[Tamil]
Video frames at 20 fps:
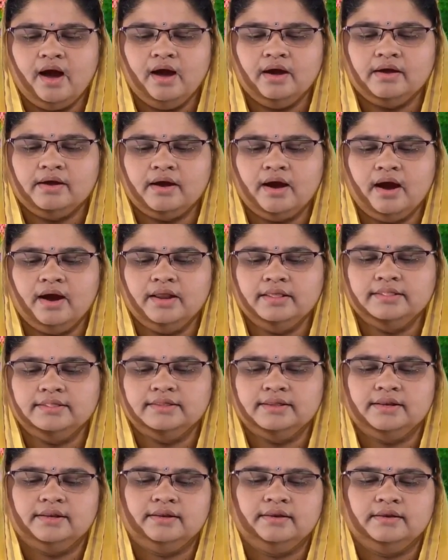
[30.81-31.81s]

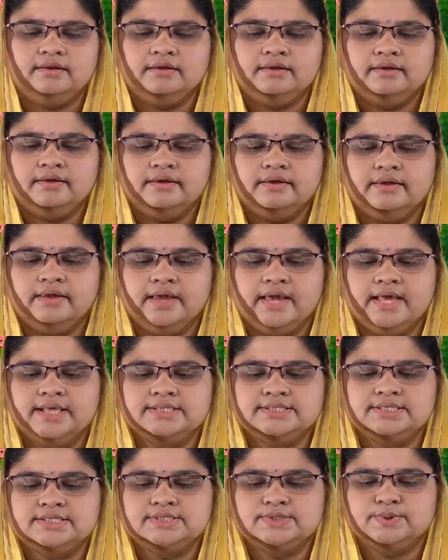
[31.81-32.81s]
அக்காலத்தில்
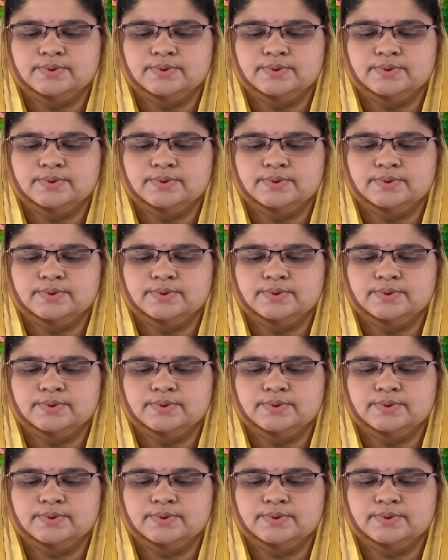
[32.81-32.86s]
இயேசு